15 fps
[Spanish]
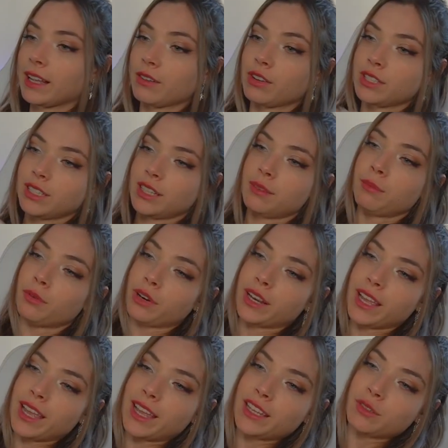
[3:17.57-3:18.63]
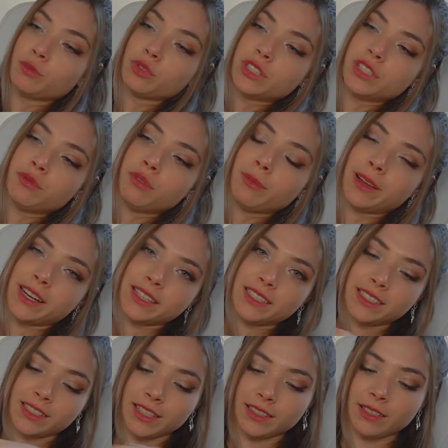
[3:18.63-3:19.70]
algo así, porque es muchísimo más
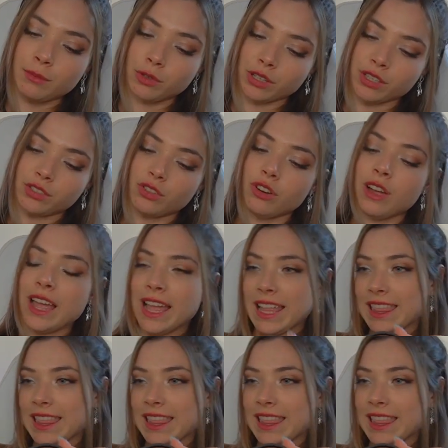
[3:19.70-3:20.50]
resistente, porque esto,